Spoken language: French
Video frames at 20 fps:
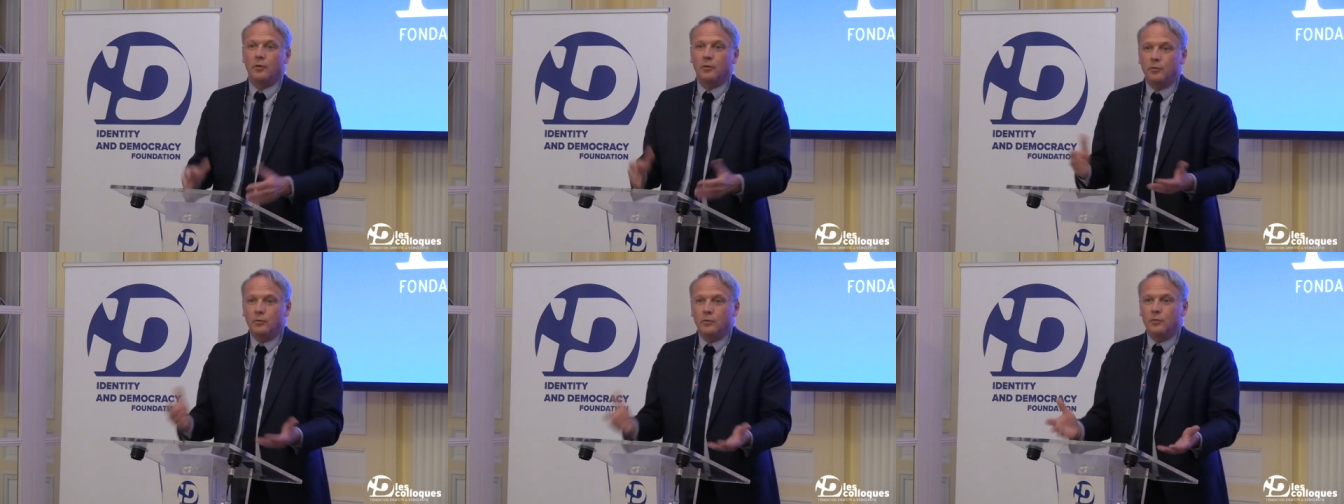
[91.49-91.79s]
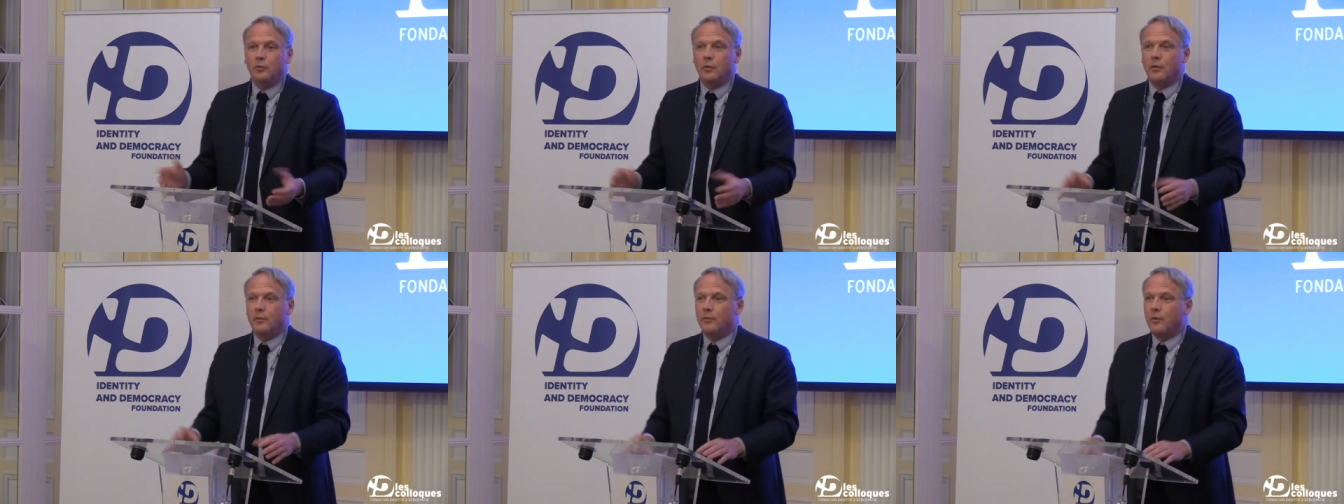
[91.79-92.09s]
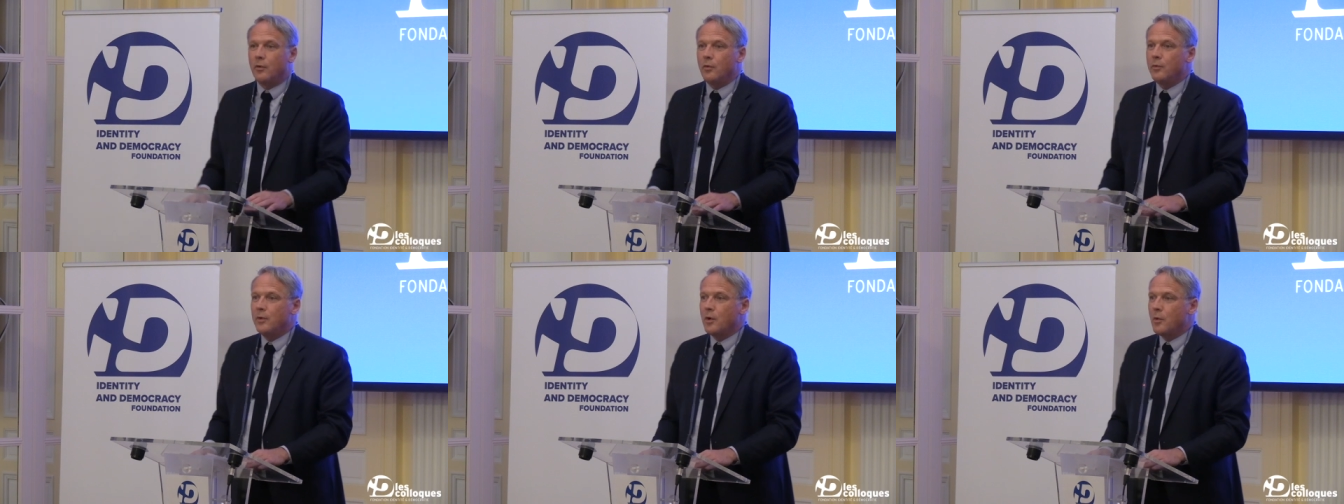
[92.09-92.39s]
nous
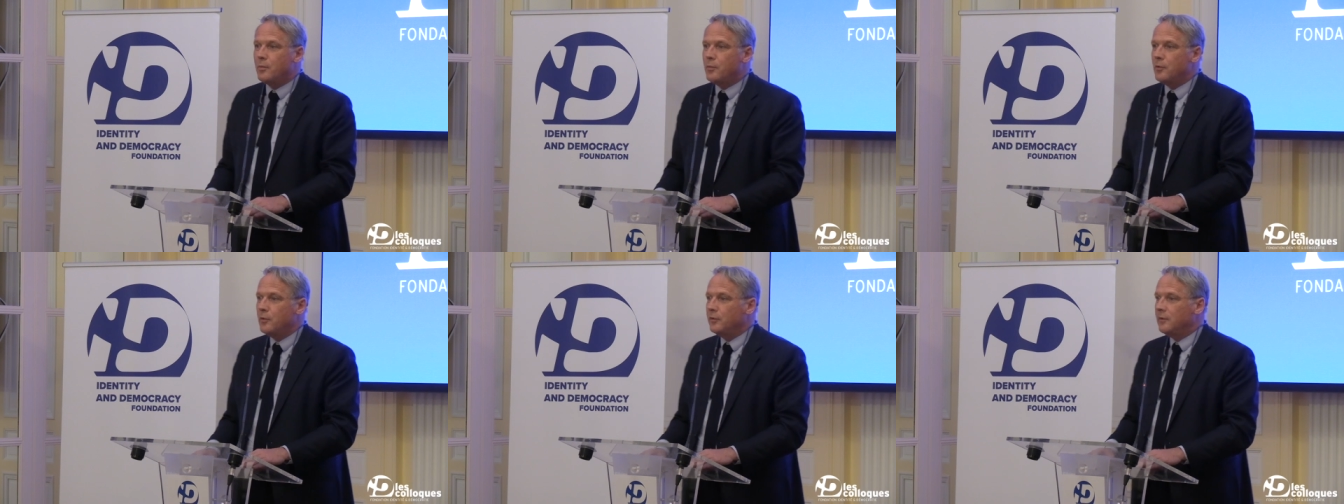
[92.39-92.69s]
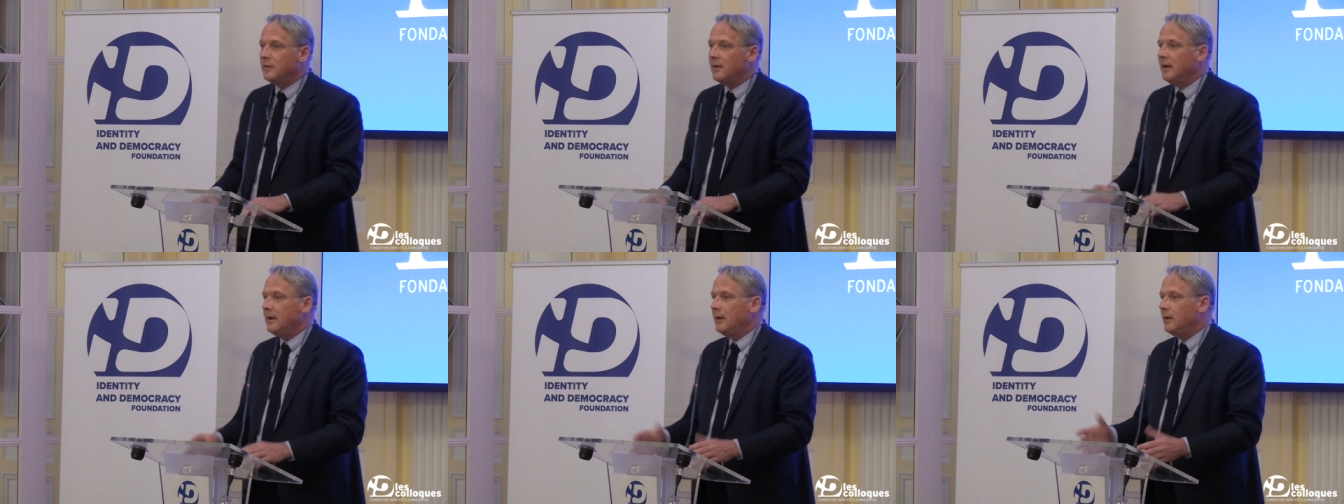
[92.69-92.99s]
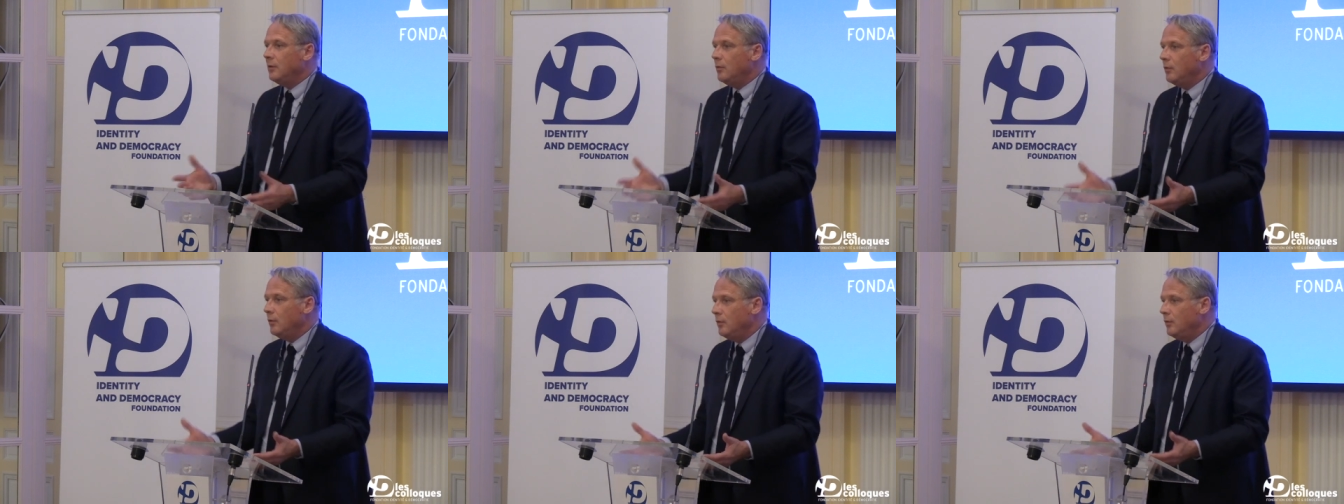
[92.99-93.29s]
devons lui
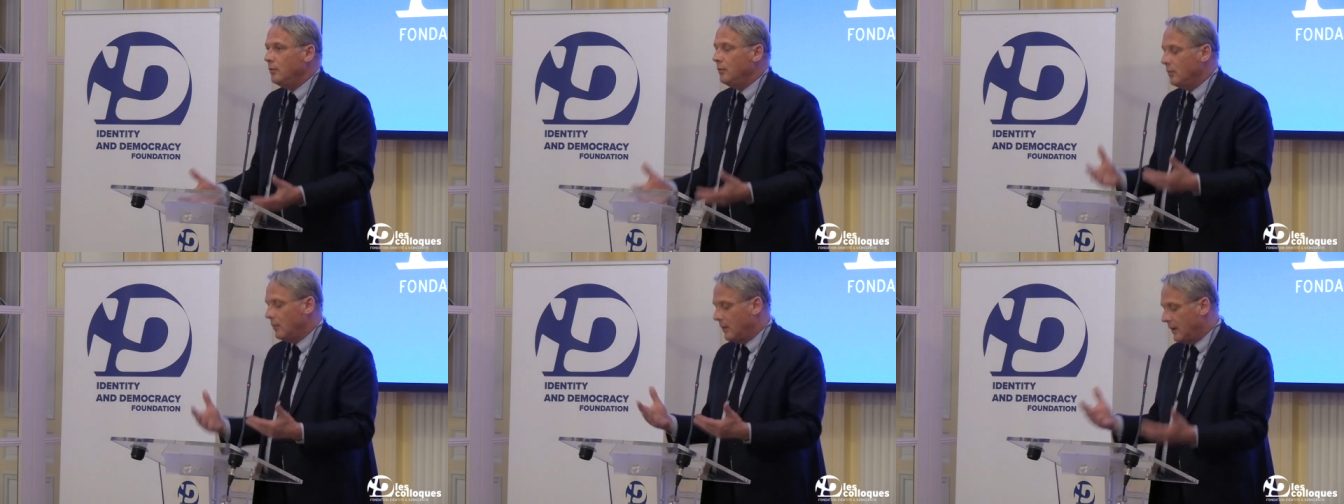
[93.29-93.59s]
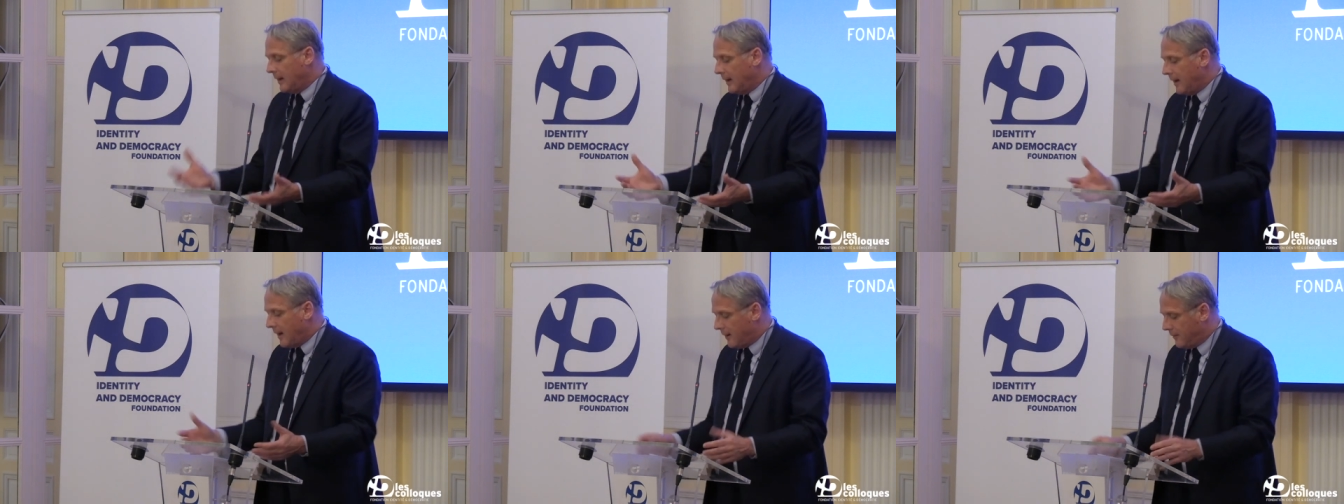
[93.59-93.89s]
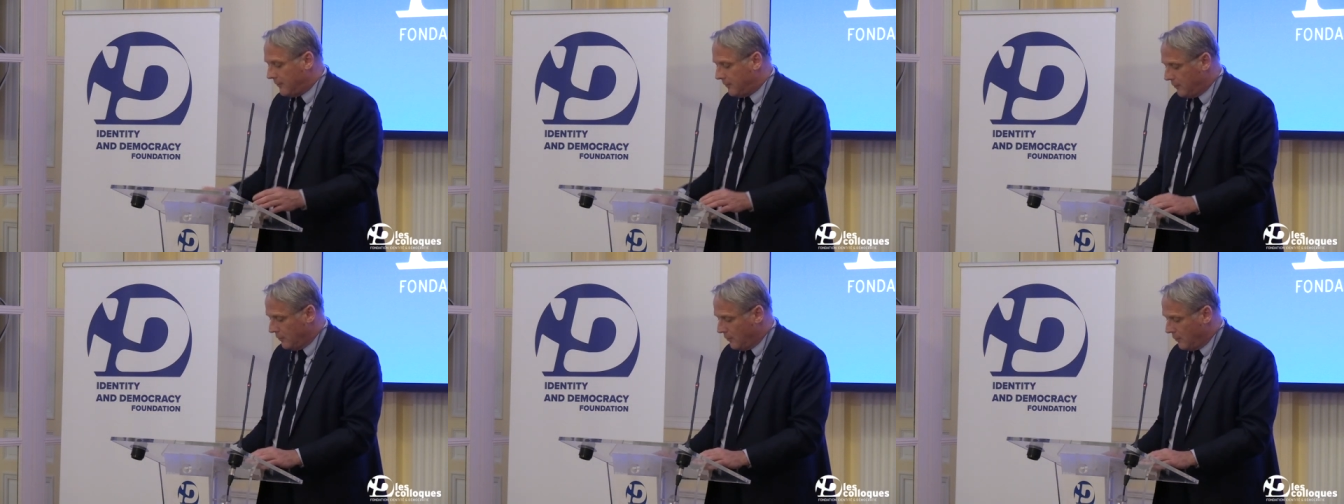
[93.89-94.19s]
opposer une
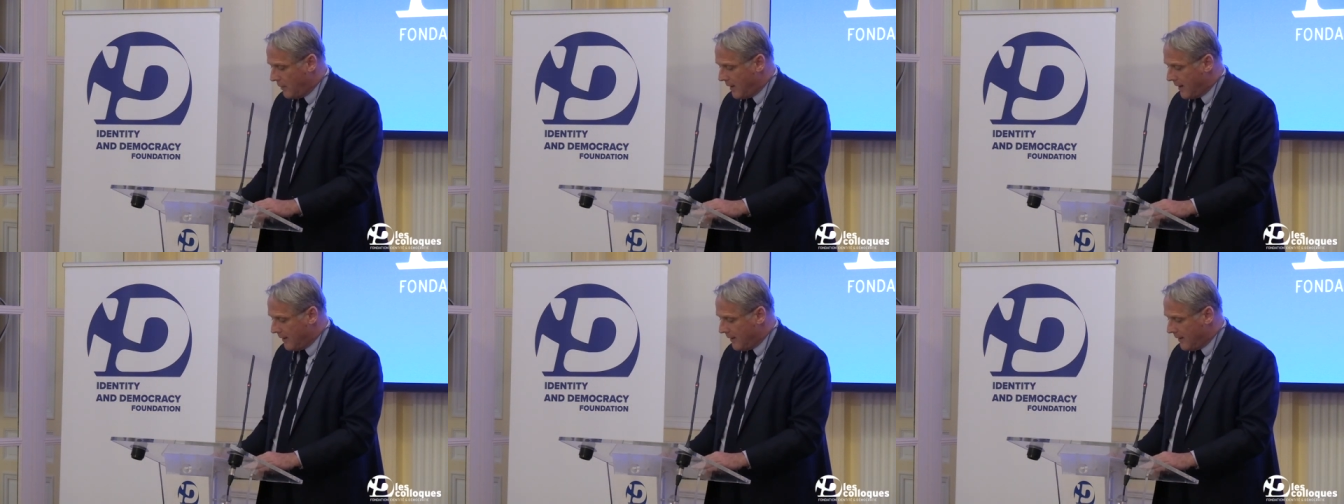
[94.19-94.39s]
réaction